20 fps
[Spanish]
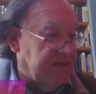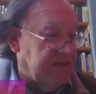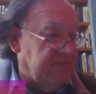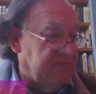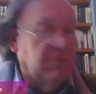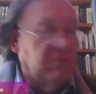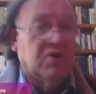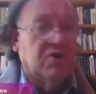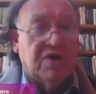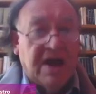
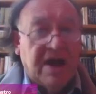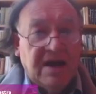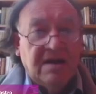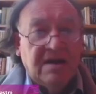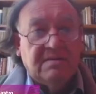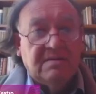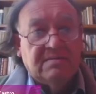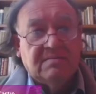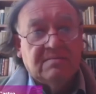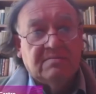
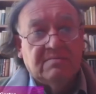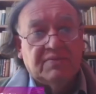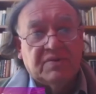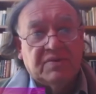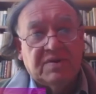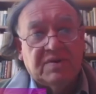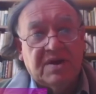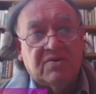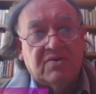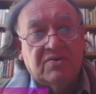moral, por
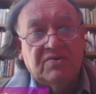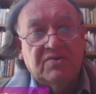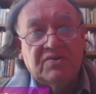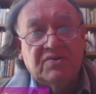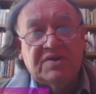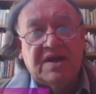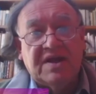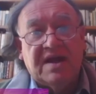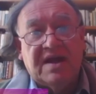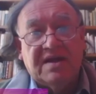una
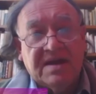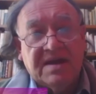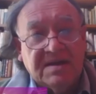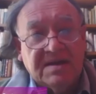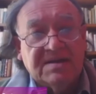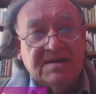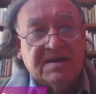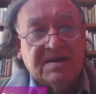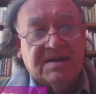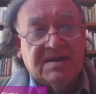conducta
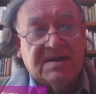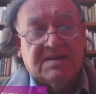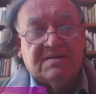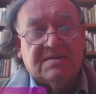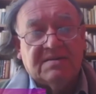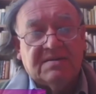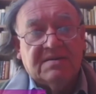ética.